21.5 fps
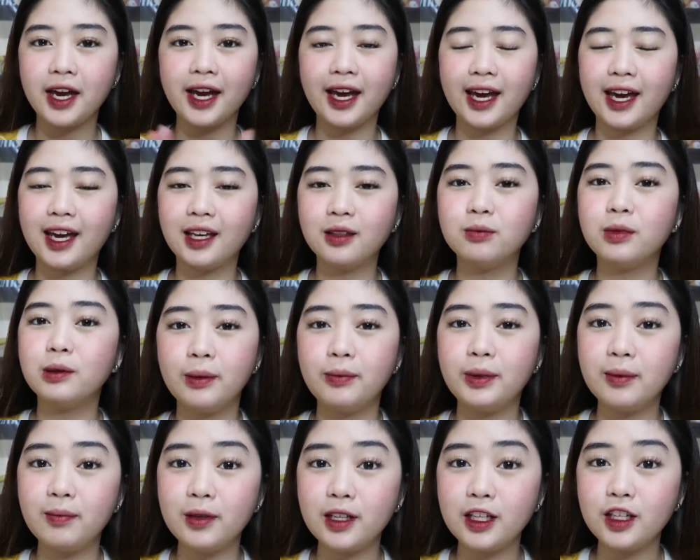And,
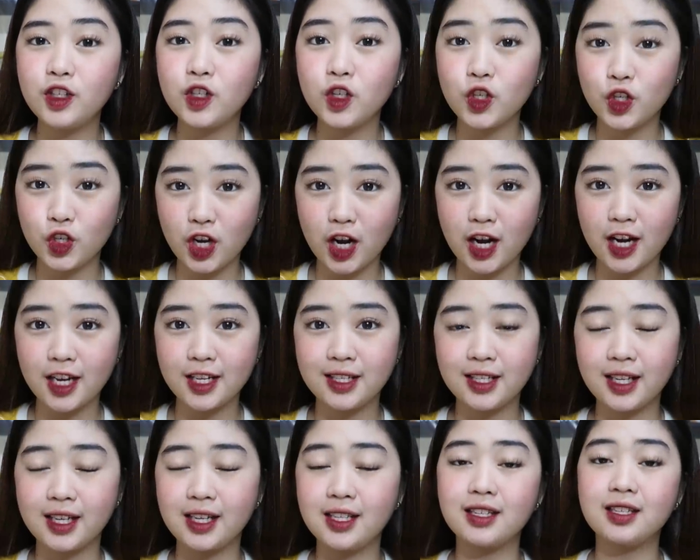mabibili nyo siya
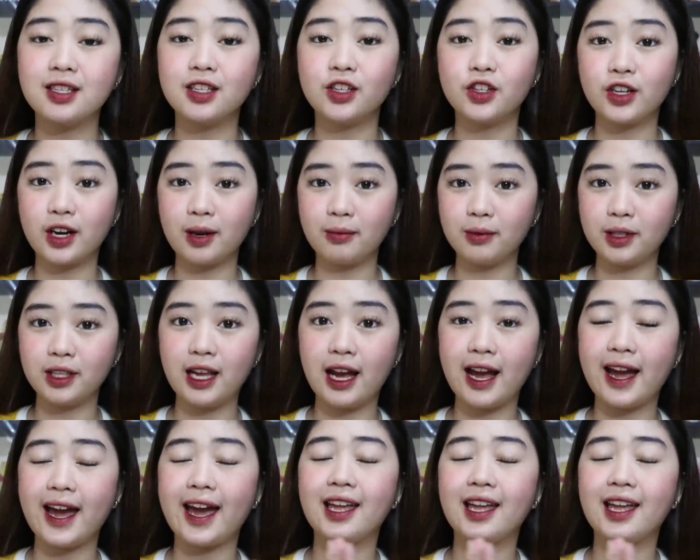sa Instagram nila.